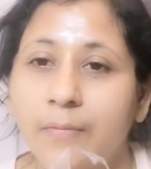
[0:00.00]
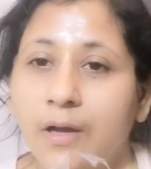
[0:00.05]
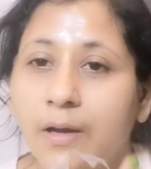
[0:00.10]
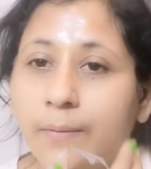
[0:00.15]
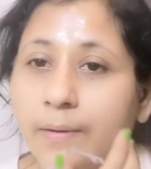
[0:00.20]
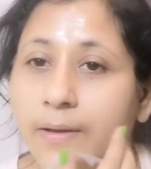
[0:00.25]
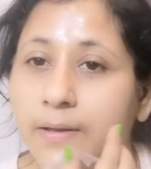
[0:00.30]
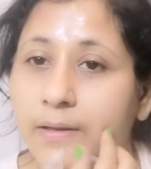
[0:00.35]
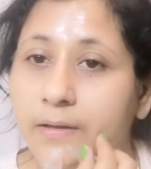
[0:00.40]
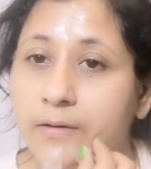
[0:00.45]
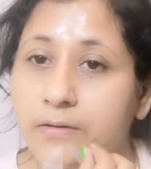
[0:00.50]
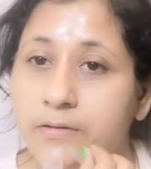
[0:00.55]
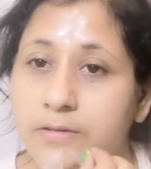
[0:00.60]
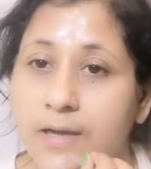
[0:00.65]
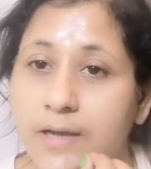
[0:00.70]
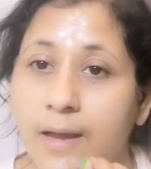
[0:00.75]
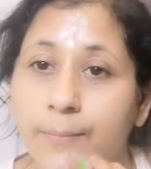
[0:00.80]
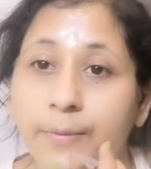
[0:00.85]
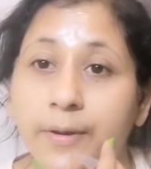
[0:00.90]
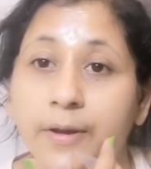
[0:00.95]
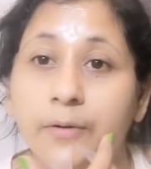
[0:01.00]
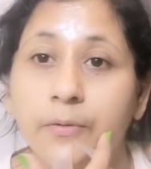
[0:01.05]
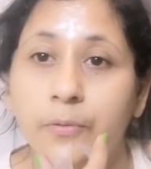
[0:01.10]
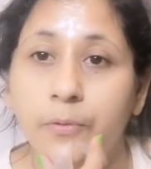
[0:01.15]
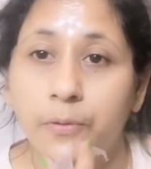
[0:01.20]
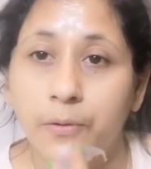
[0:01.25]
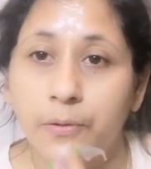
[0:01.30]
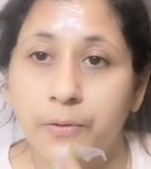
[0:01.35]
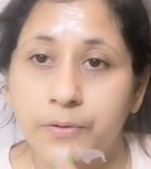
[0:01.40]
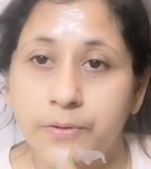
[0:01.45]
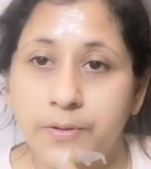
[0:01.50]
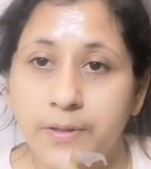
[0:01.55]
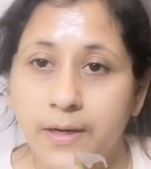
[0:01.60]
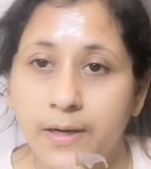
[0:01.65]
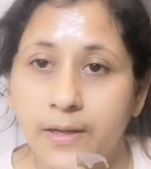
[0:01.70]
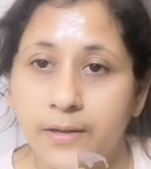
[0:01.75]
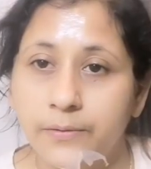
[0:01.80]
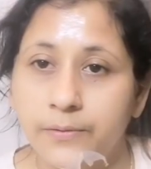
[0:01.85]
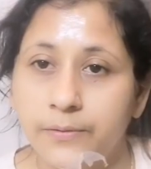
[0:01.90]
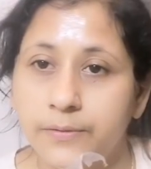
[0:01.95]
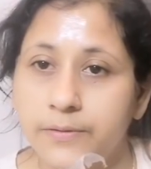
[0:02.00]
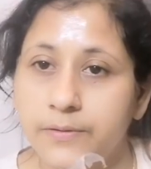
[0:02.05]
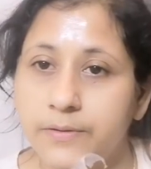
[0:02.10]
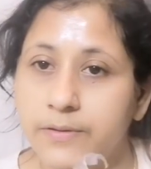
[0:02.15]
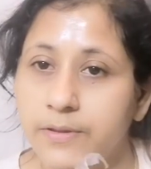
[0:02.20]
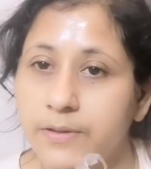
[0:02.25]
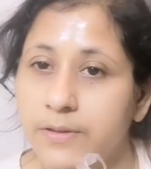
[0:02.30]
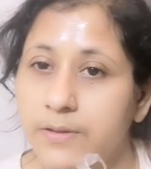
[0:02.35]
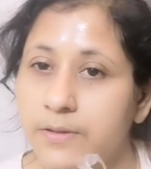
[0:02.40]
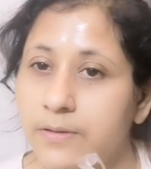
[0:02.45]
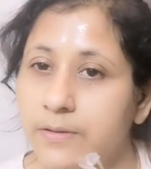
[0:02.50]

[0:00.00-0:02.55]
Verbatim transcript: বাবা যেন সাপের খোলস ছাড়ানো হচ্ছে